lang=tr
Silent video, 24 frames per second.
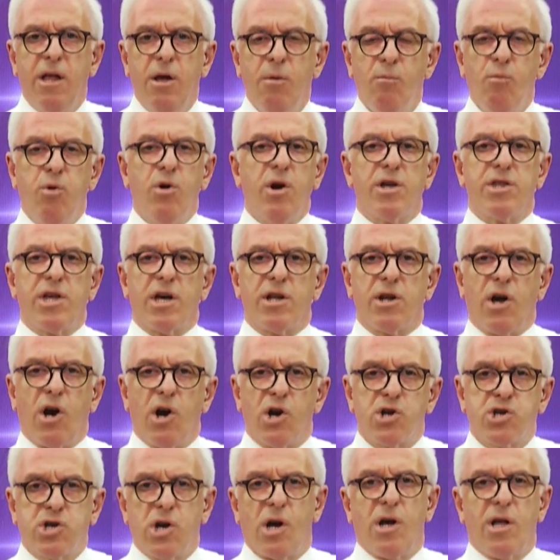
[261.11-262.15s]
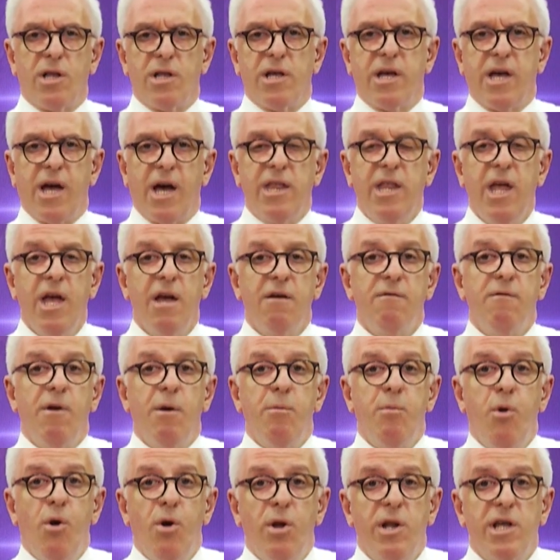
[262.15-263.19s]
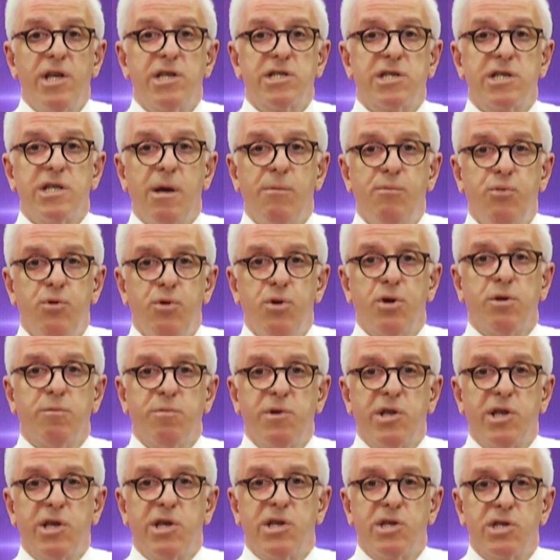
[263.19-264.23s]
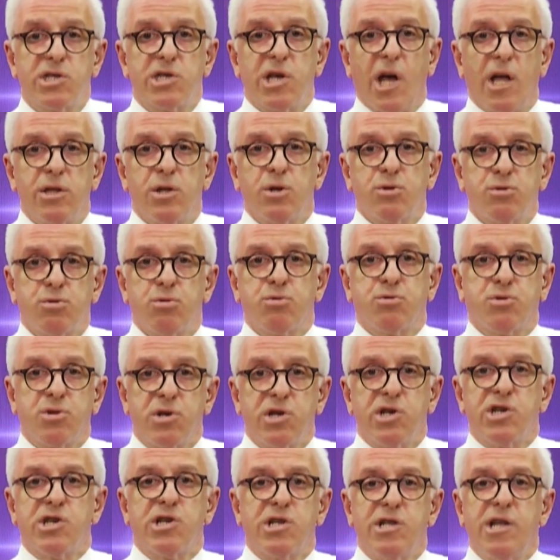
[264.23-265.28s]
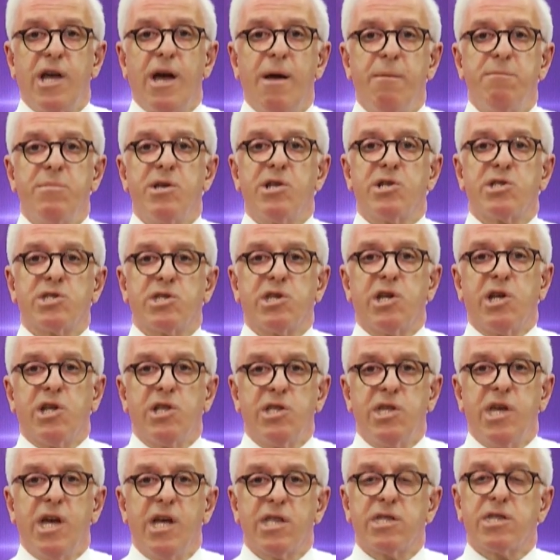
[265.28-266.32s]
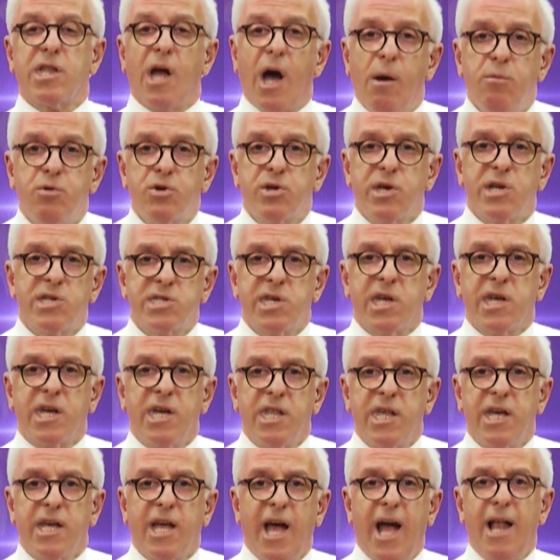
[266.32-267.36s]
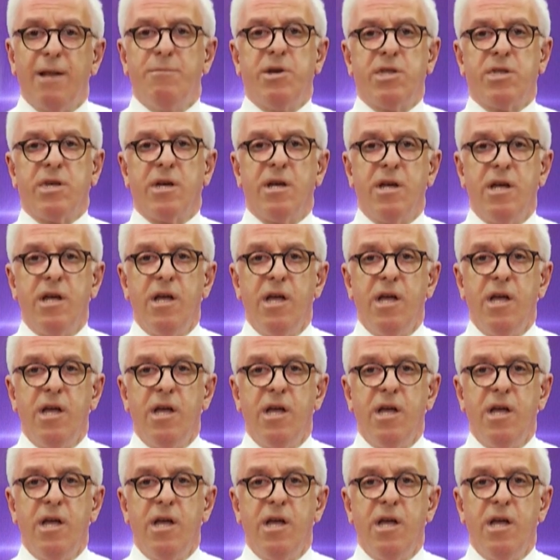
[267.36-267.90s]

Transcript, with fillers: bu kadar aşağılayan ve böylesine büyük bir insanlık suçu işleyen bir zihniyet daha bu gezegene gelmedi.